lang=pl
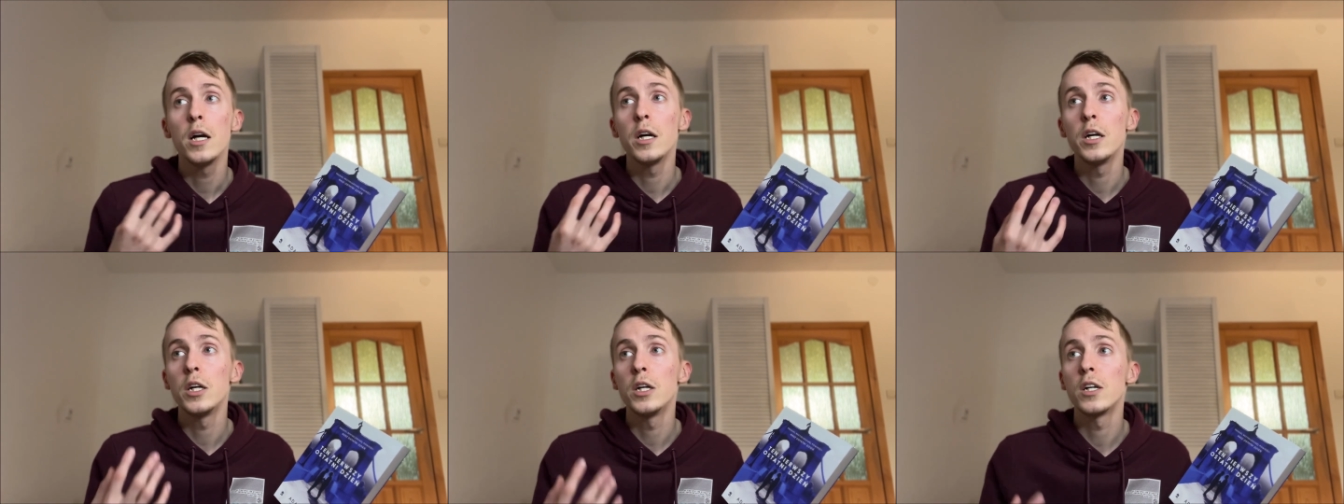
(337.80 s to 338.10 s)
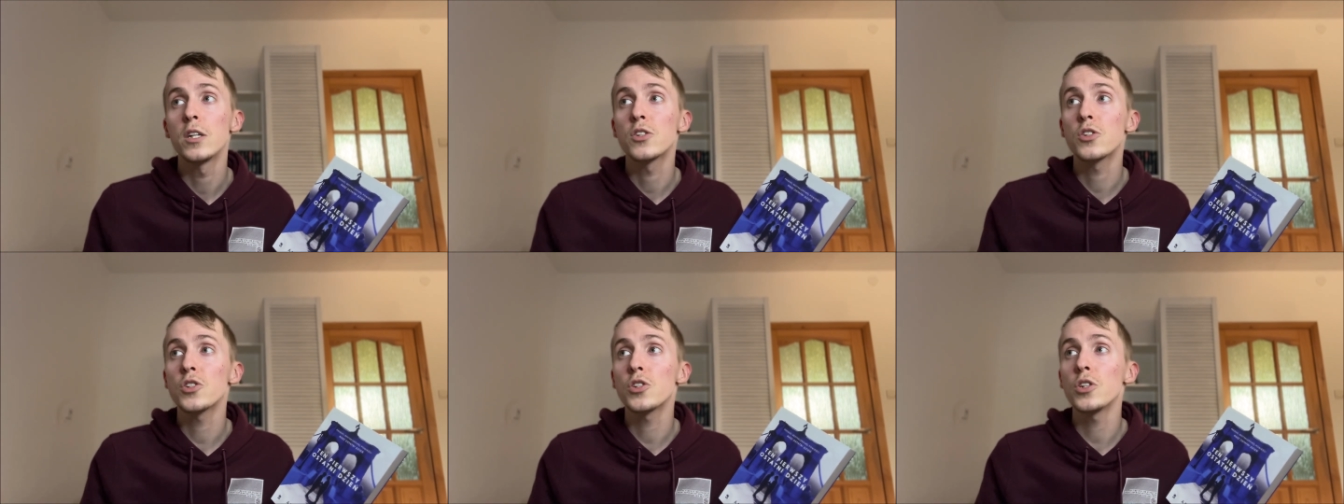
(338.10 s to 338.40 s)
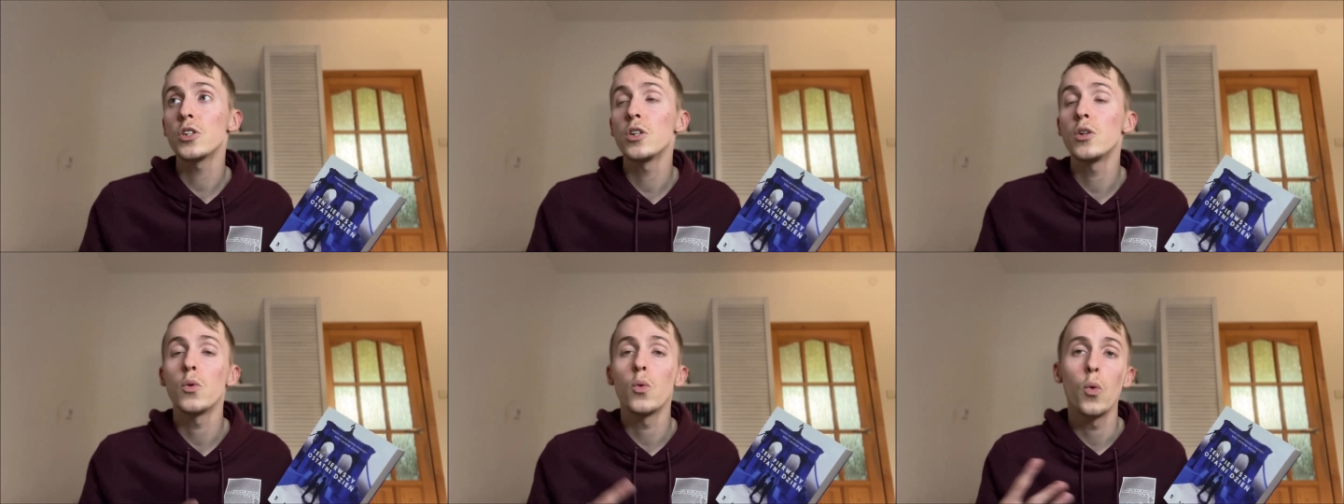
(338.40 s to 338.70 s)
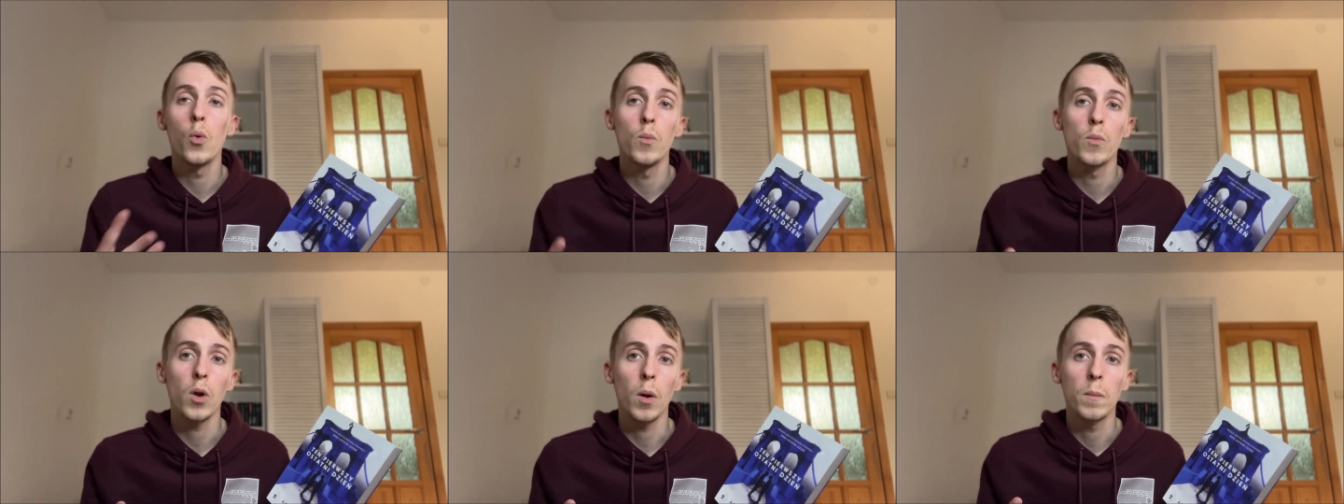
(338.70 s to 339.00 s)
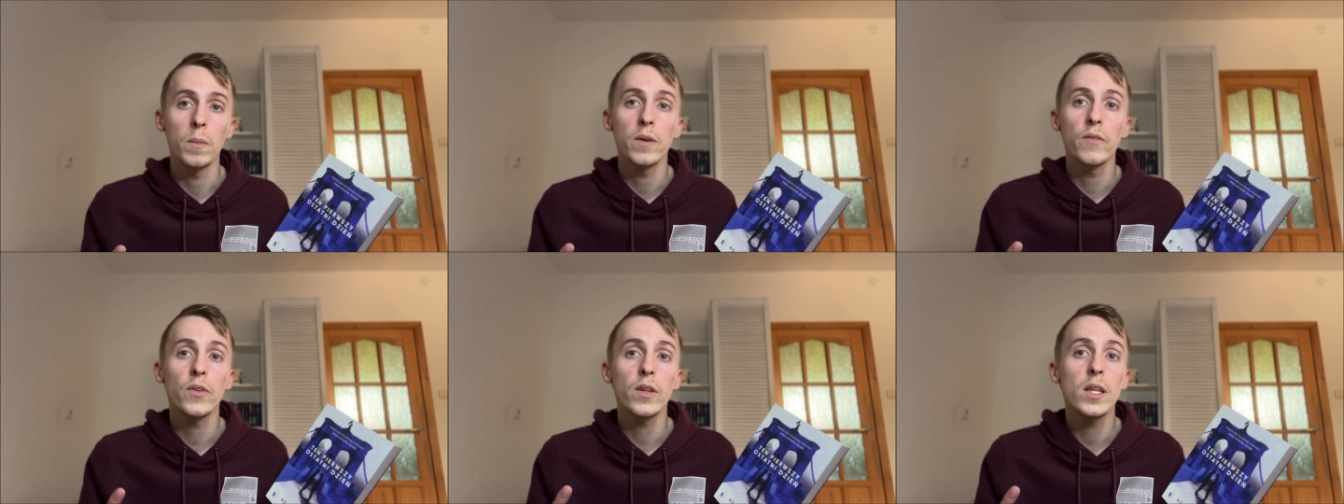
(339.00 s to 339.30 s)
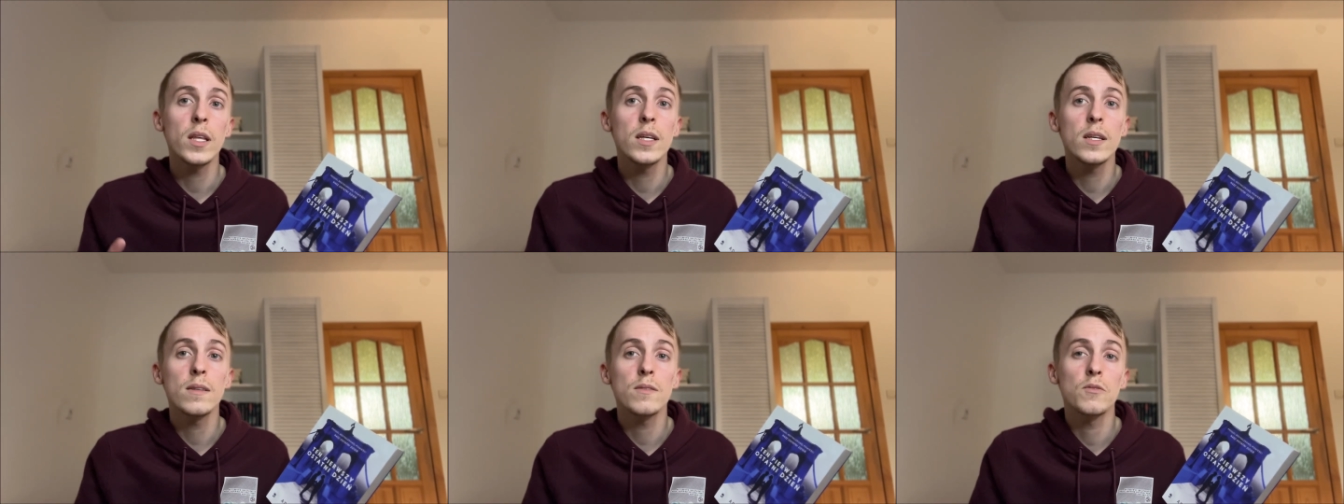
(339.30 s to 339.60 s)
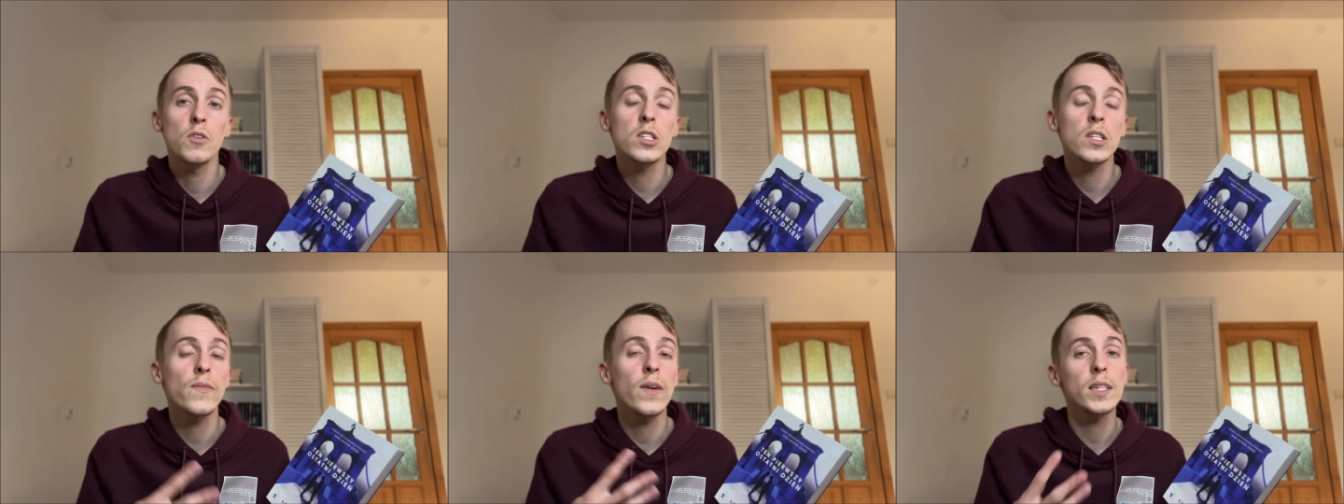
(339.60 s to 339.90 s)
Y, czy umrą. I wtedy
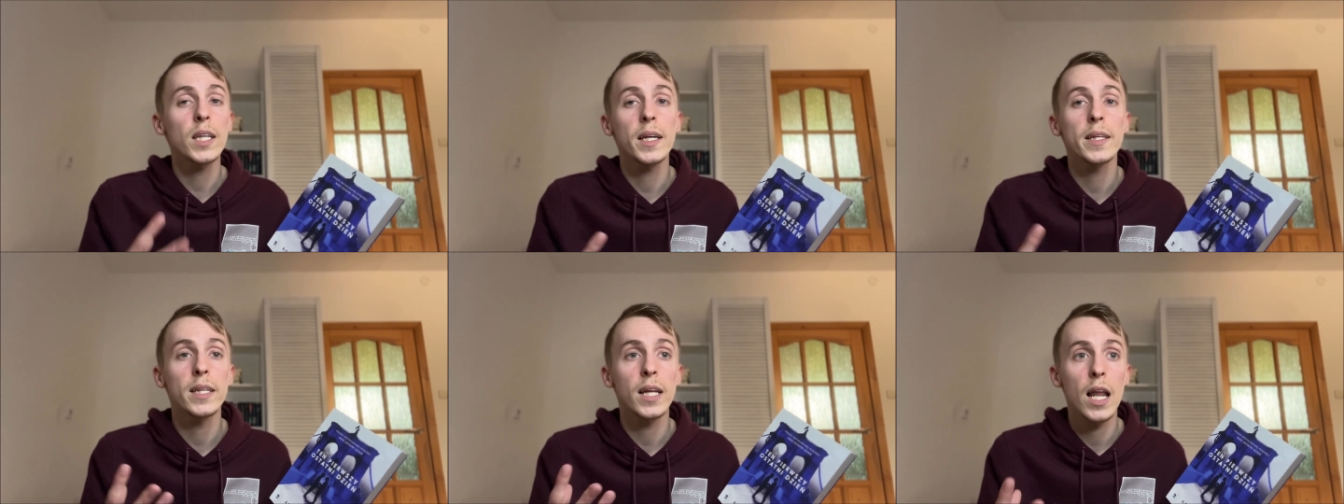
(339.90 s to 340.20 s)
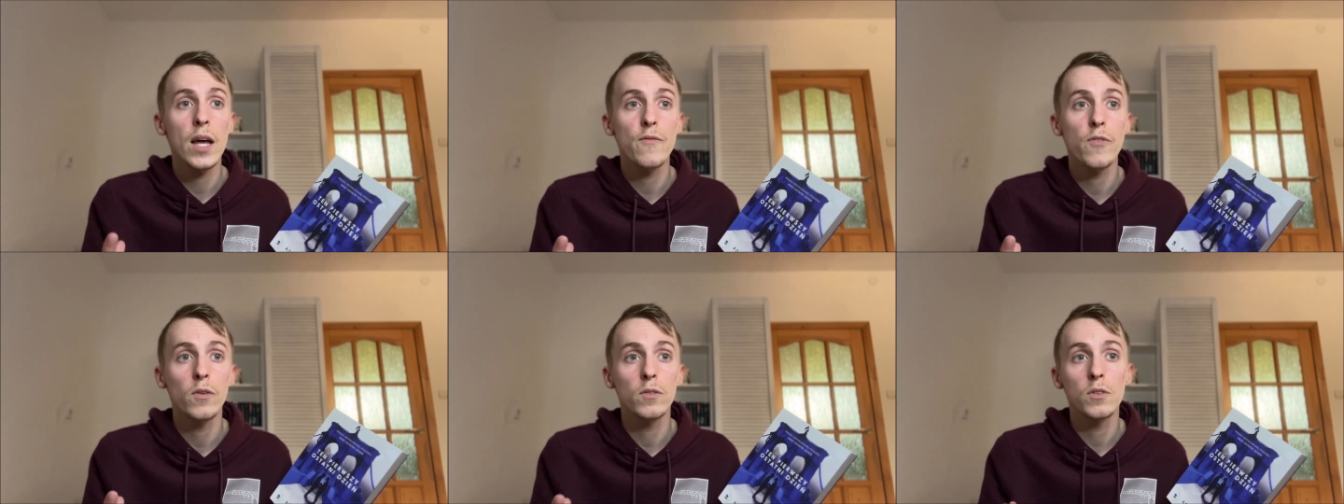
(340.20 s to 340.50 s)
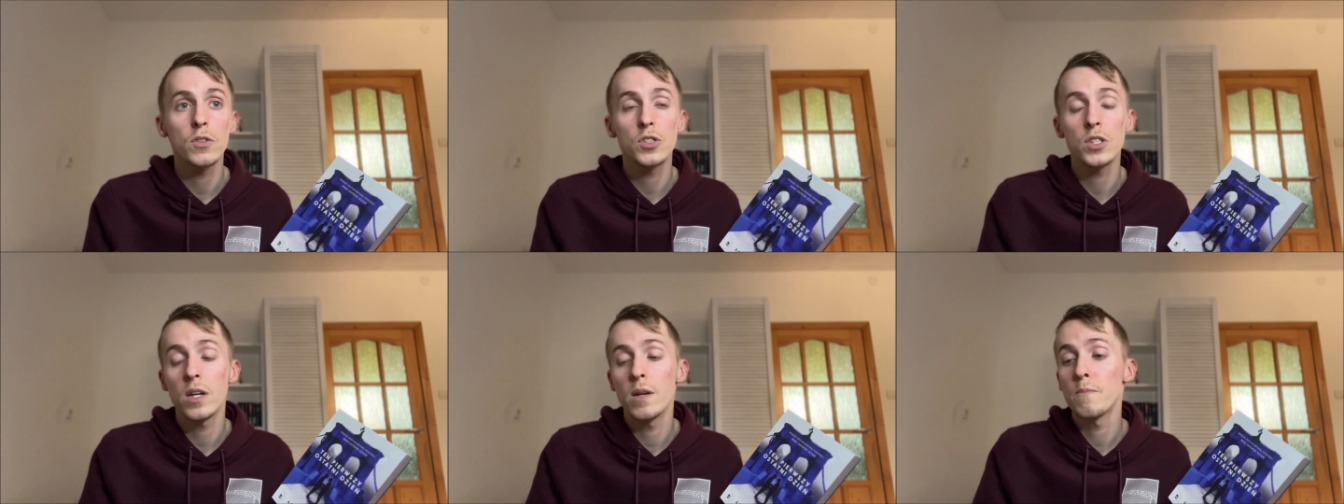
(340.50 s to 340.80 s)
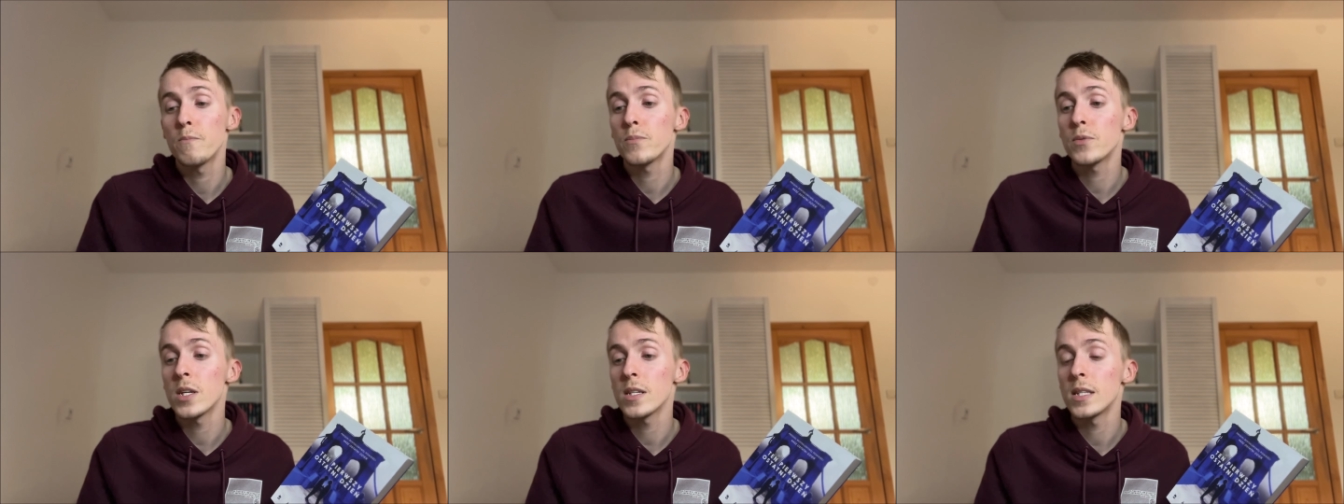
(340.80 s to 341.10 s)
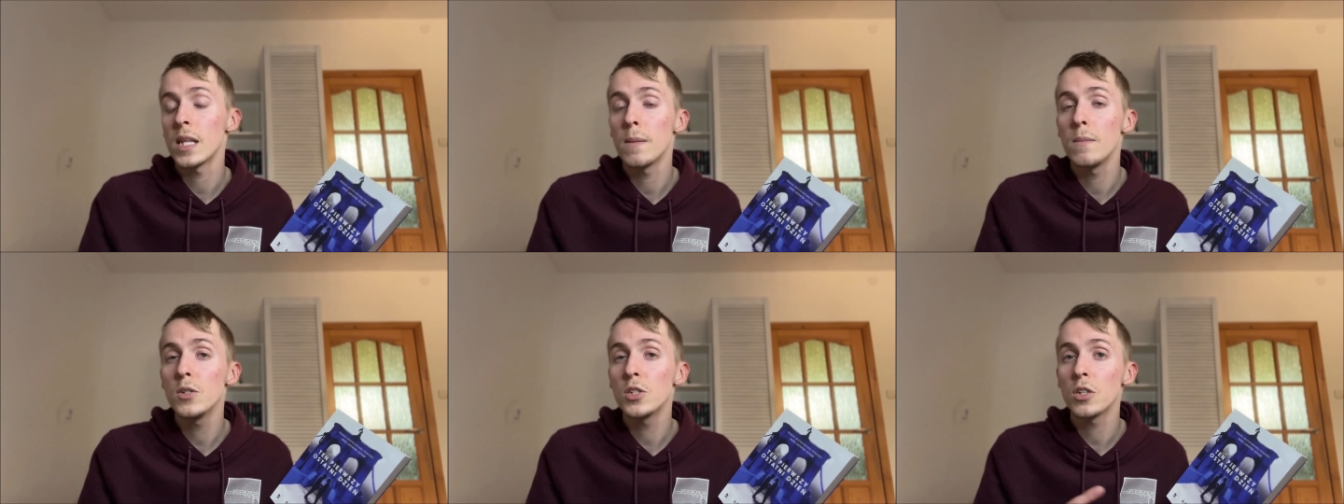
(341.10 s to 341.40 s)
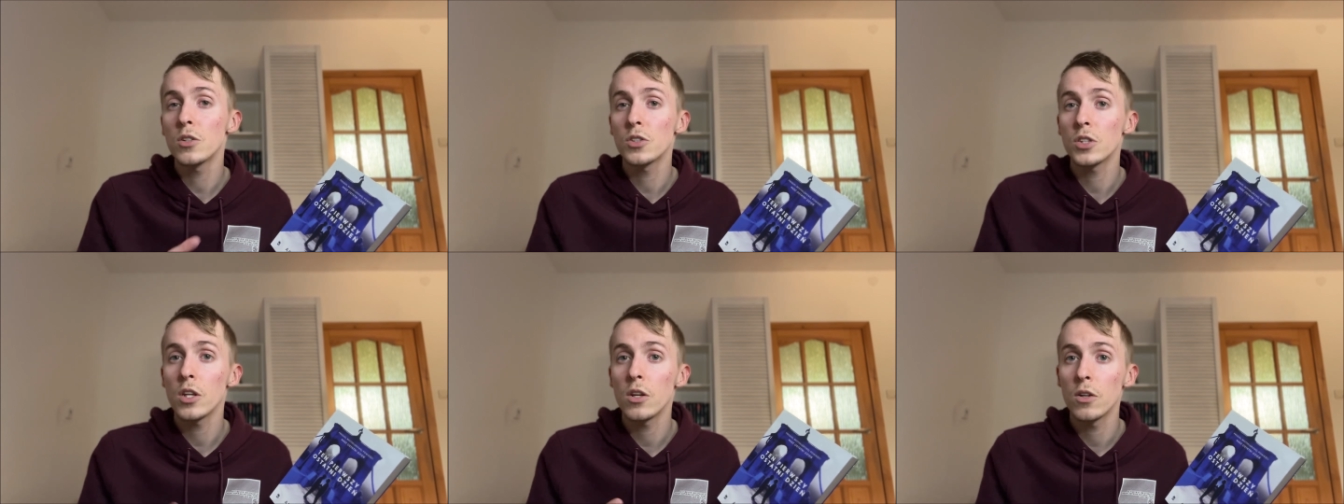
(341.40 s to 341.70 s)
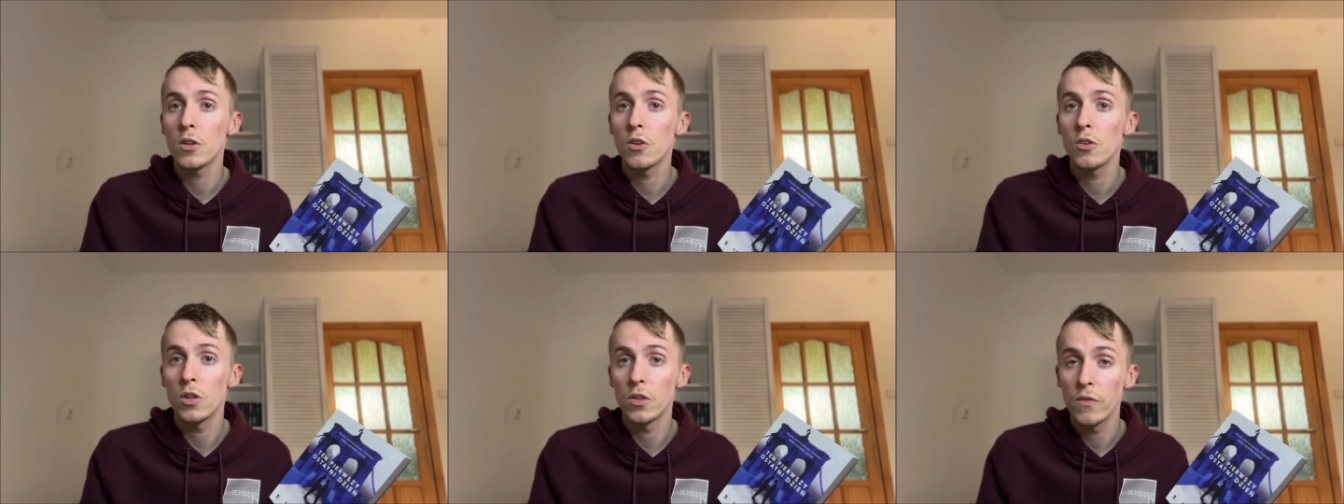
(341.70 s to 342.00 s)
dostawali taki telefon, że przez najbliższe
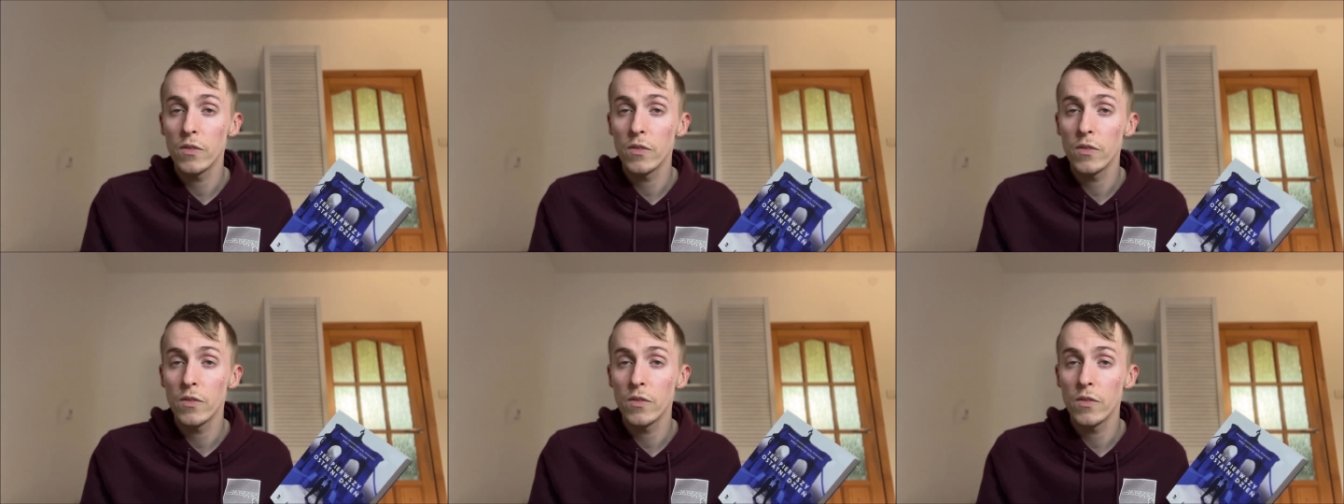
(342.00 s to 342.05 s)
4,